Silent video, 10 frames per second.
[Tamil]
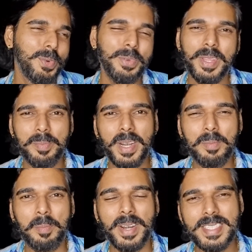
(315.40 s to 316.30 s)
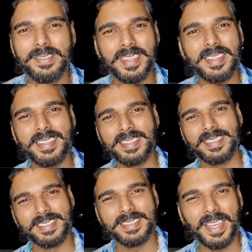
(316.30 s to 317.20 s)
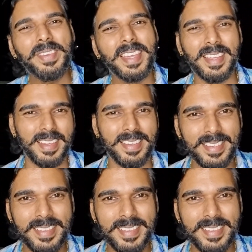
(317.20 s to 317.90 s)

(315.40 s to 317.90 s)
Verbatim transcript: ஒரு விதமா நம்ம மனசு வந்து தவிக்குதுங்க